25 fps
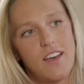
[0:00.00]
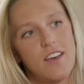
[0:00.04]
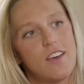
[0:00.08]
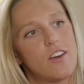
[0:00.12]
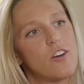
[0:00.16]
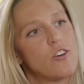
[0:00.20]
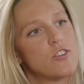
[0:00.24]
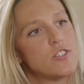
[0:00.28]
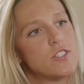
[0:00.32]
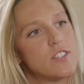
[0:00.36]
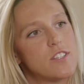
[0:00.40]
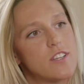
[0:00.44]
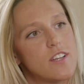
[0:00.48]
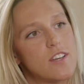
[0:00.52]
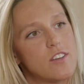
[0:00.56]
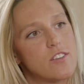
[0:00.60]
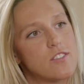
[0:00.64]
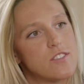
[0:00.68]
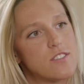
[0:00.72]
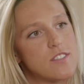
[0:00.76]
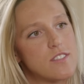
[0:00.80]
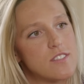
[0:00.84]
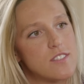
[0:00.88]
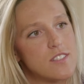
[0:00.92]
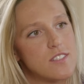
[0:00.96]
y,
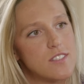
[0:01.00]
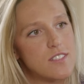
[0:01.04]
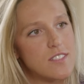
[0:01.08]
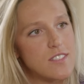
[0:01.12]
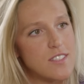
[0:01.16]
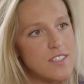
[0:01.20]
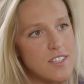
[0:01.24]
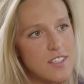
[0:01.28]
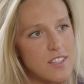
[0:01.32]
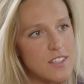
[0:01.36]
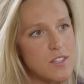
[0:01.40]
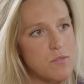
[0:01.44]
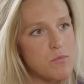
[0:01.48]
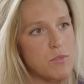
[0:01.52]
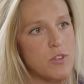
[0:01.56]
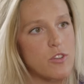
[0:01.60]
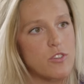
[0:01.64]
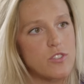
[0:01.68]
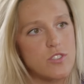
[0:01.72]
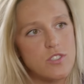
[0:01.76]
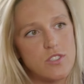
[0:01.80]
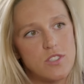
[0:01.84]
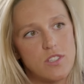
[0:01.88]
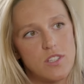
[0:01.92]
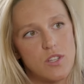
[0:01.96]
odzierające z
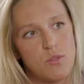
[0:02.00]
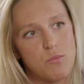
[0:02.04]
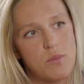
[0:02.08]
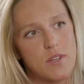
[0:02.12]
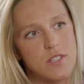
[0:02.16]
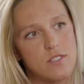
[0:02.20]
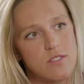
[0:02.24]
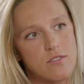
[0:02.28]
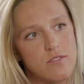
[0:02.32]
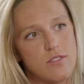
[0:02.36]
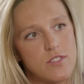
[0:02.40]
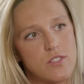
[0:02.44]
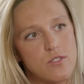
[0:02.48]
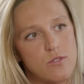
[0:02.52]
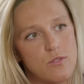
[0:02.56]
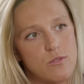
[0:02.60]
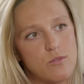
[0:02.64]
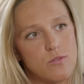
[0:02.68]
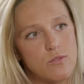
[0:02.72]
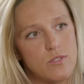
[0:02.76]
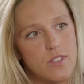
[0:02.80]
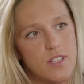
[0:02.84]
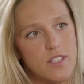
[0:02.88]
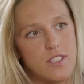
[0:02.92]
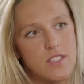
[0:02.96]
intymności, mm. nie bardzo
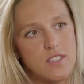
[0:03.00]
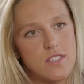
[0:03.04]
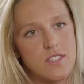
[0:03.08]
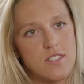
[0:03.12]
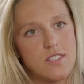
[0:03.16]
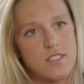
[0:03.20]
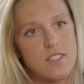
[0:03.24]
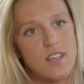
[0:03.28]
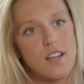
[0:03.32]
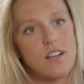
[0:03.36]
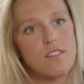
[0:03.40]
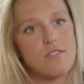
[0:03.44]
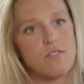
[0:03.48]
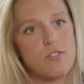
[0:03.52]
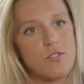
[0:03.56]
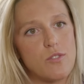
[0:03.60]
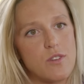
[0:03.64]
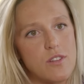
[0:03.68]
widzą jakiś cel w